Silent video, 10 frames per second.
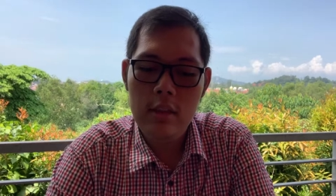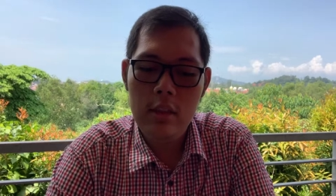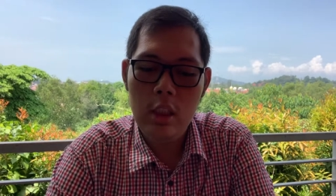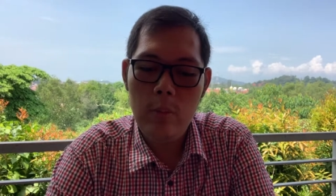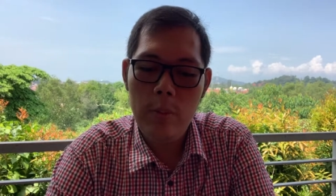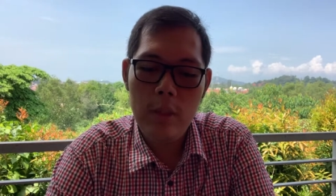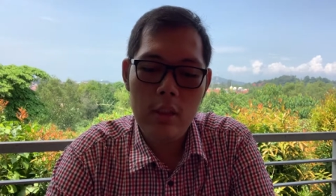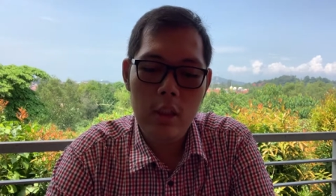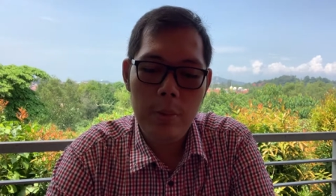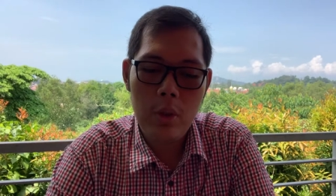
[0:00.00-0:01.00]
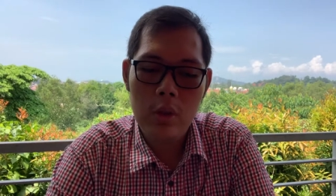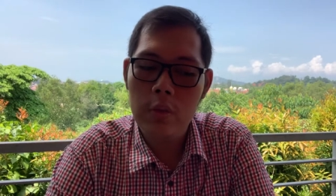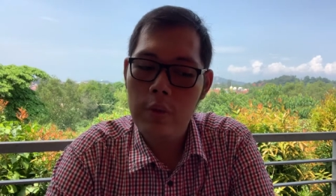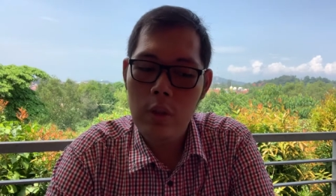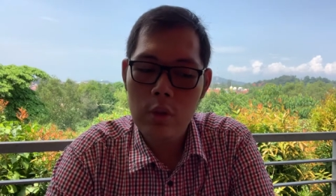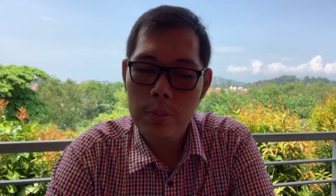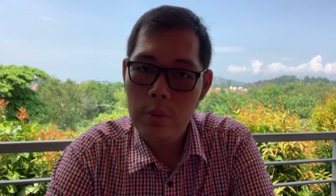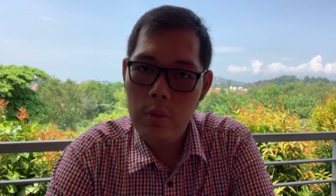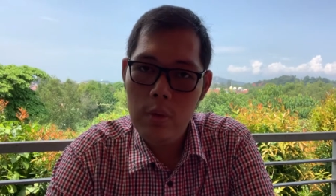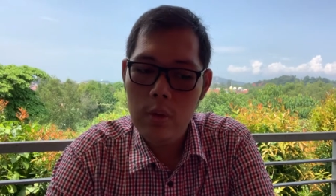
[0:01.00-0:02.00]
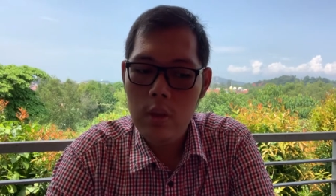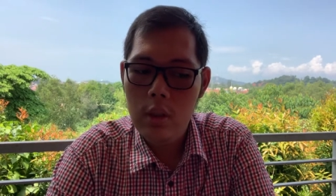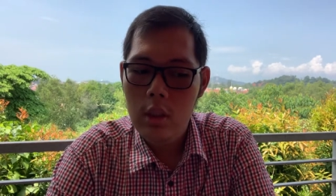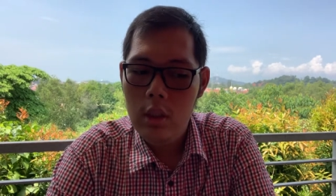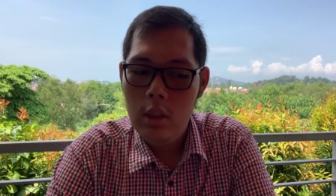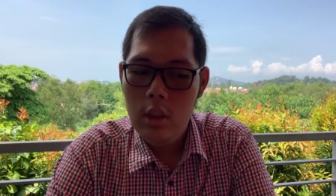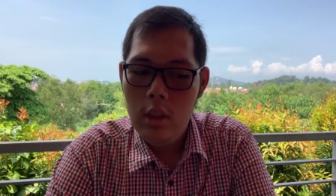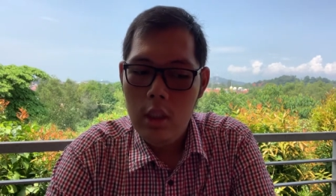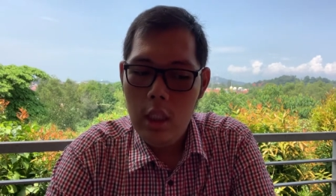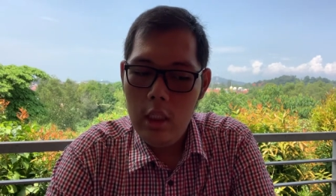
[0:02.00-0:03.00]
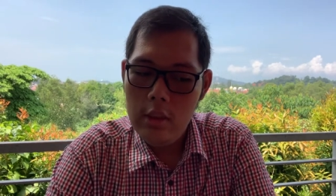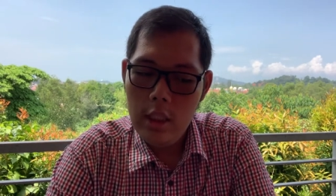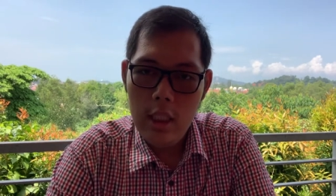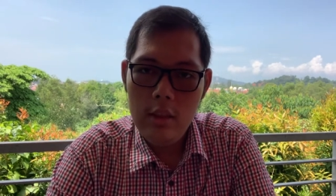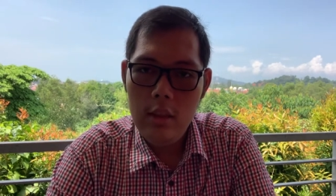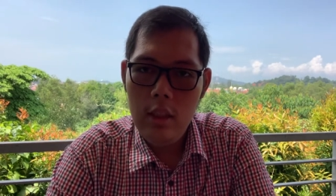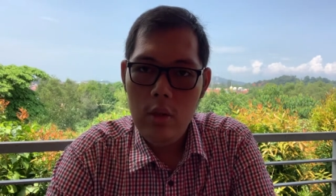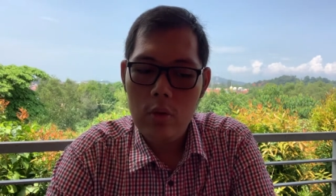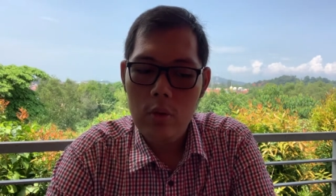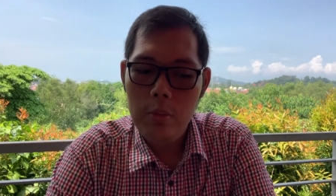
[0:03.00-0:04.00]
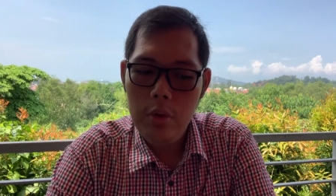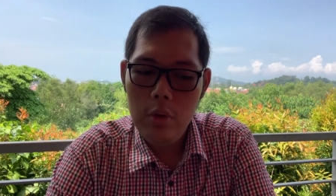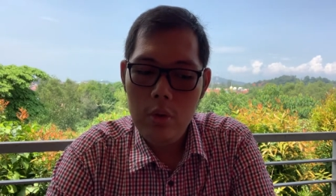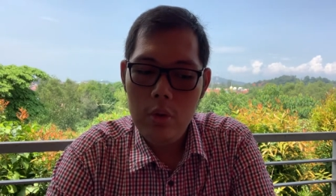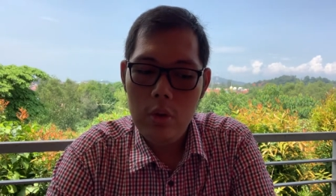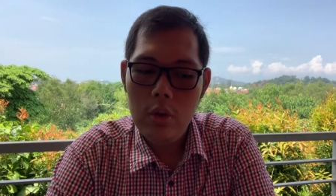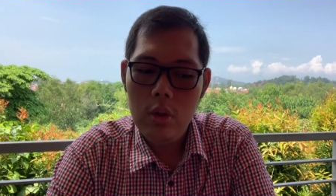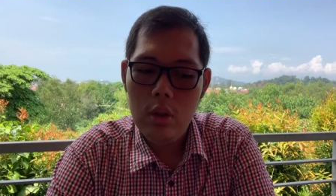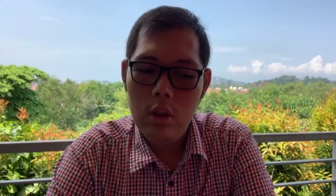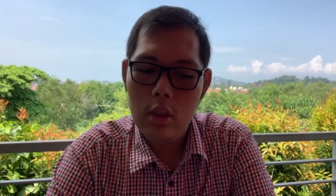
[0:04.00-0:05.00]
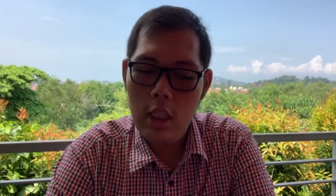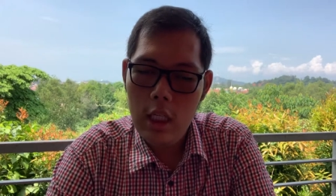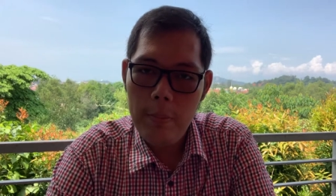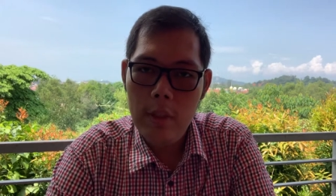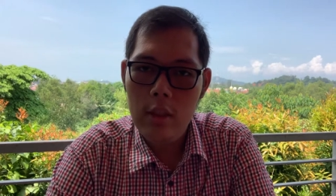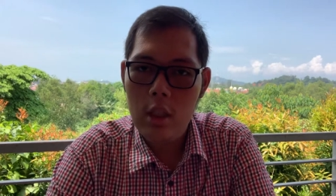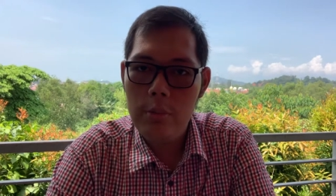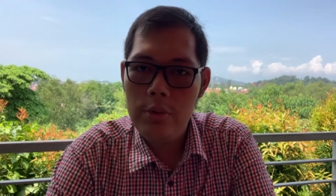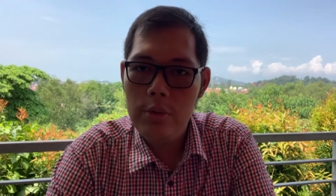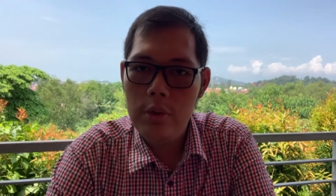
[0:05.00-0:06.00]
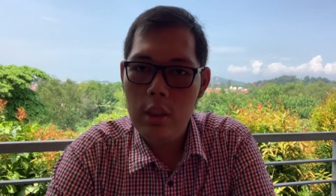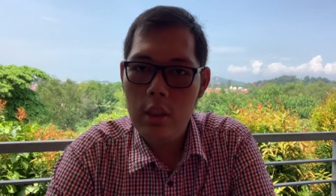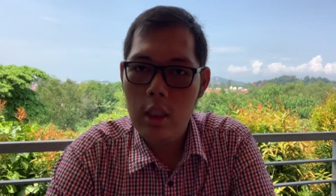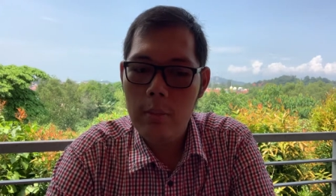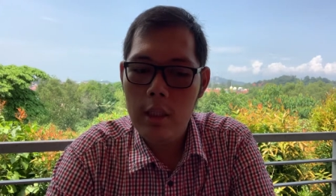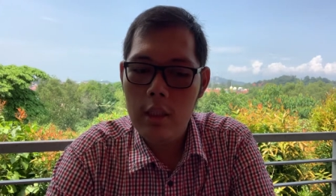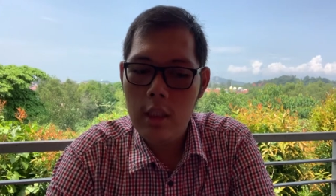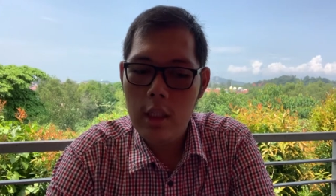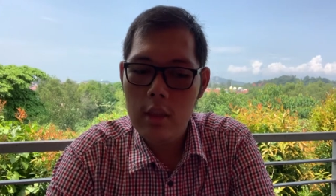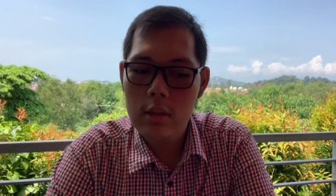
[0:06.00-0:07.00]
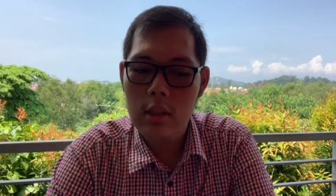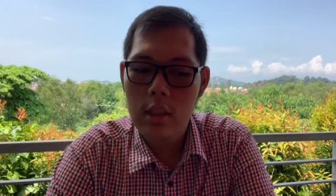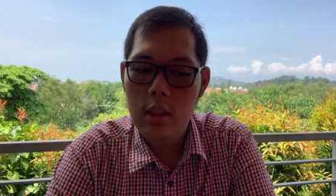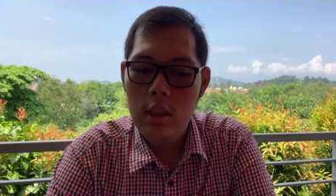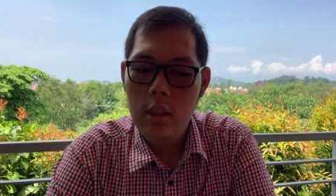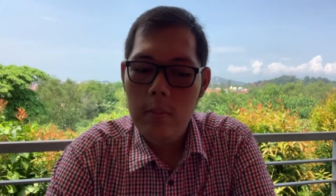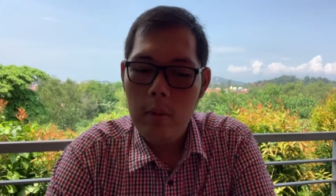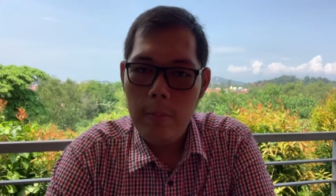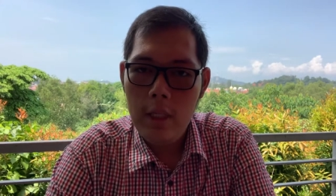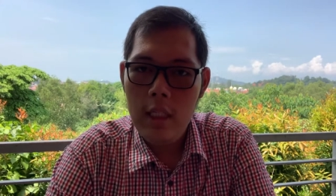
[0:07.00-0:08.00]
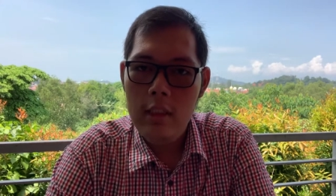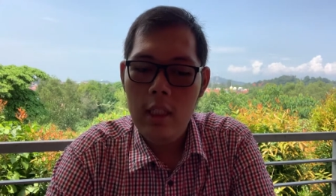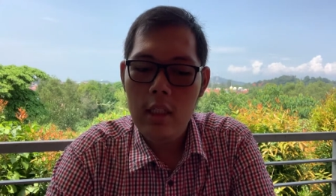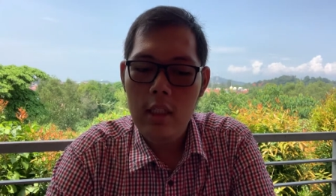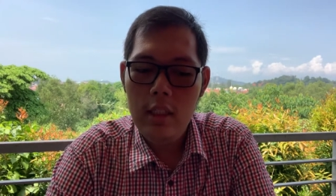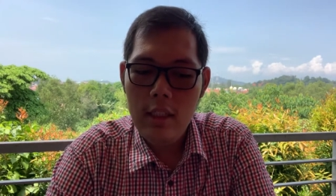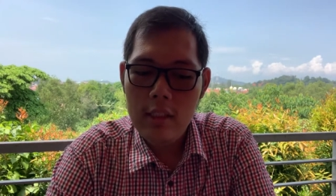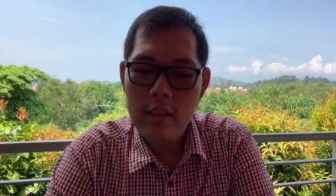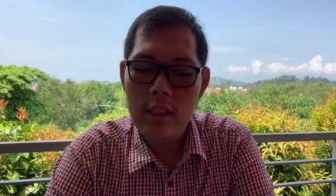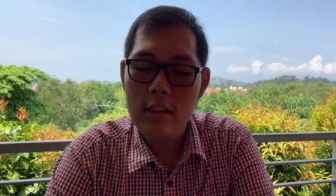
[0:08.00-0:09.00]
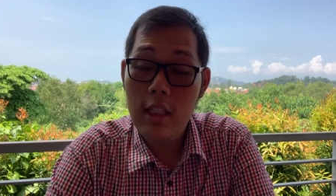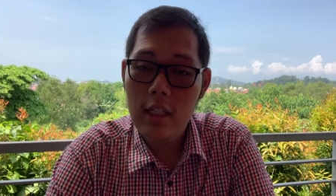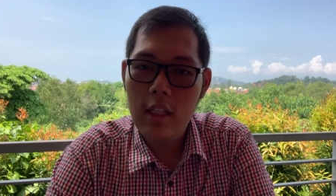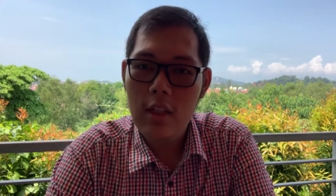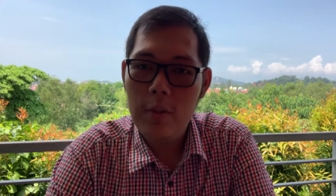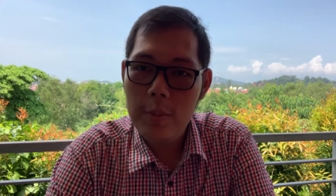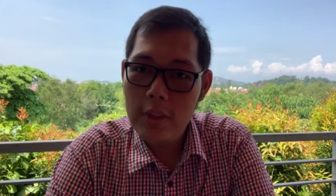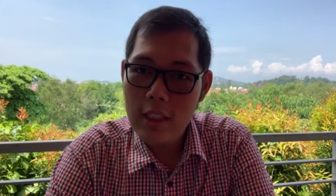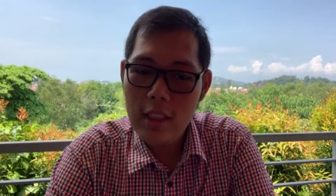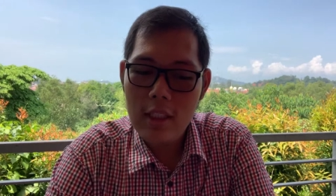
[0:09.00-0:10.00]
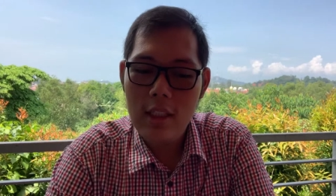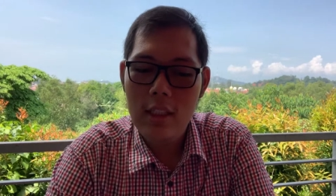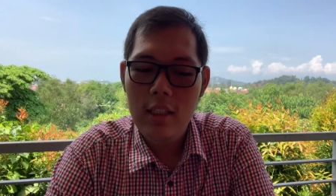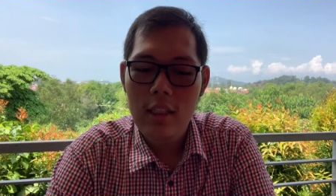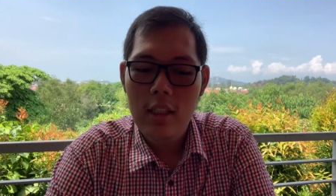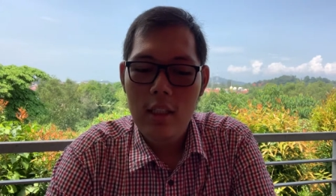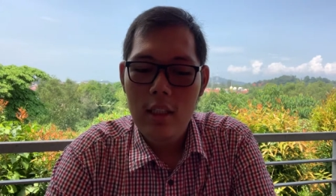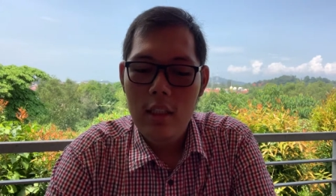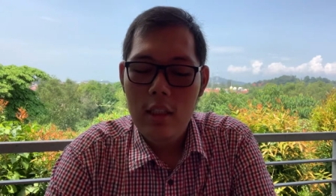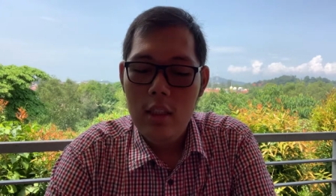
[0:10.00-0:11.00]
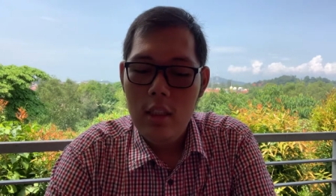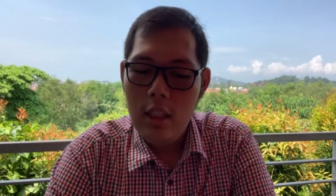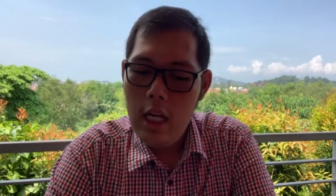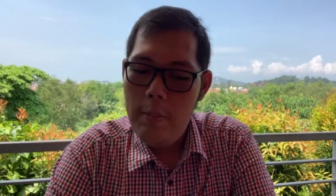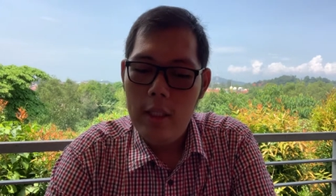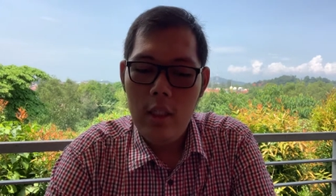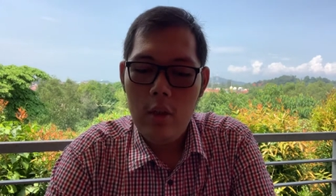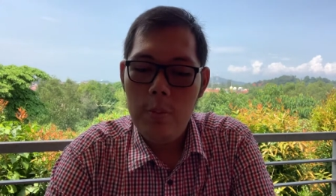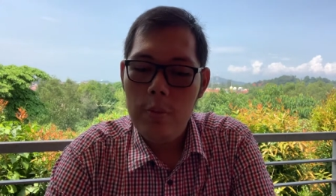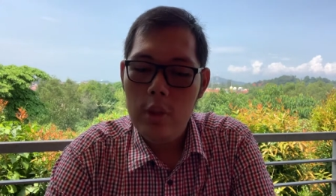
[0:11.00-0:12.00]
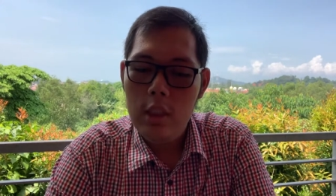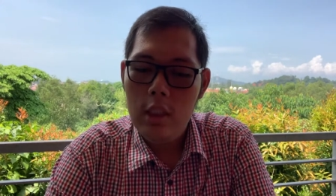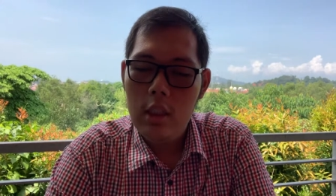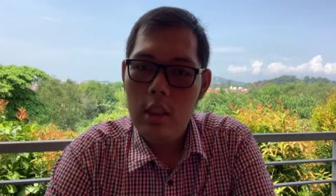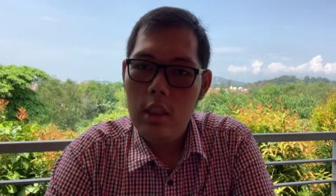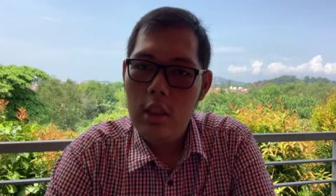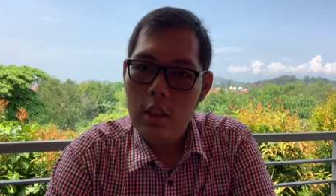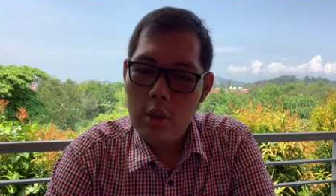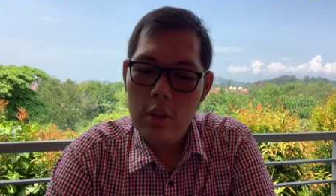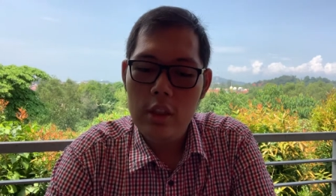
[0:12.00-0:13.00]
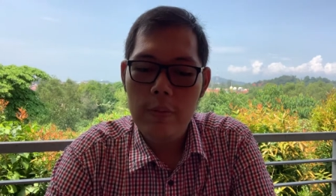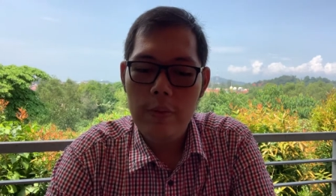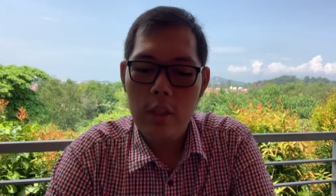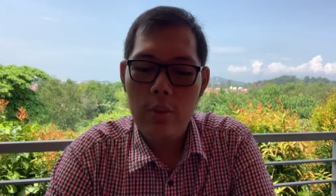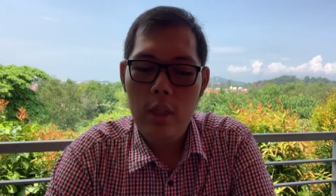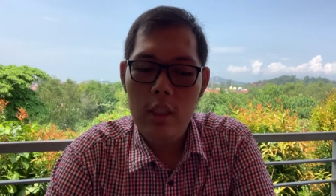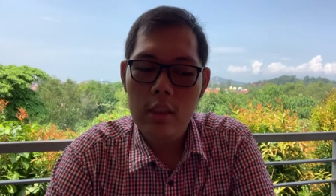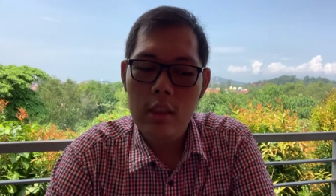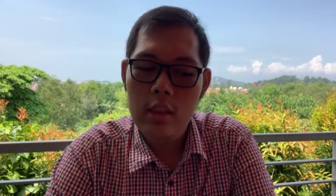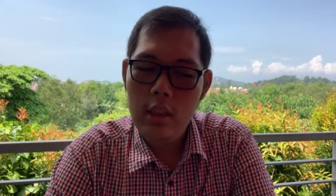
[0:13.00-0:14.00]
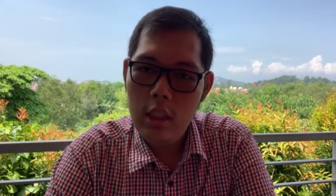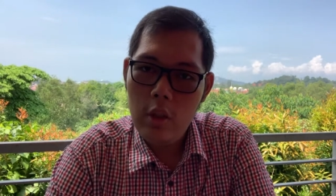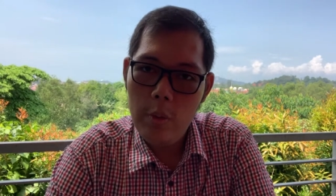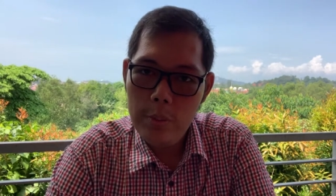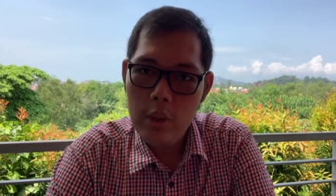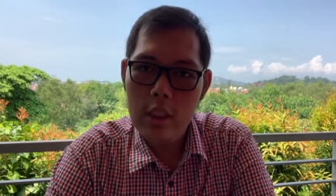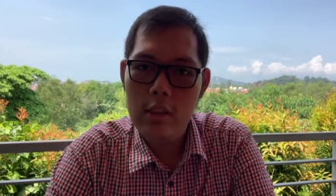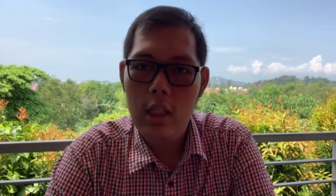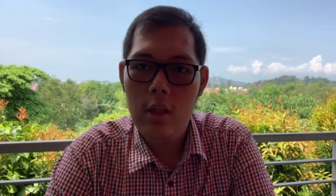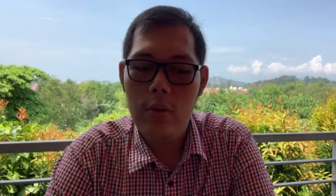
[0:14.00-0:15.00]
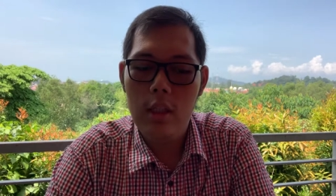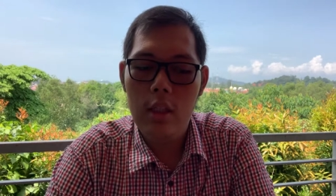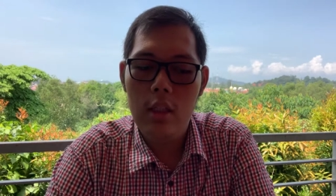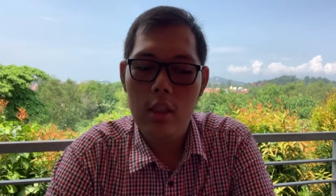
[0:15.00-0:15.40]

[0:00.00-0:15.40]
sistem operasi Microsoft Windows 10, dan instalasi Linux Ubuntu, tahapan troubleshooting dan maintenance, mempelajari dasar jaringan komputer, keamanan komputer, konsep virtualisasi dan komputasi awan.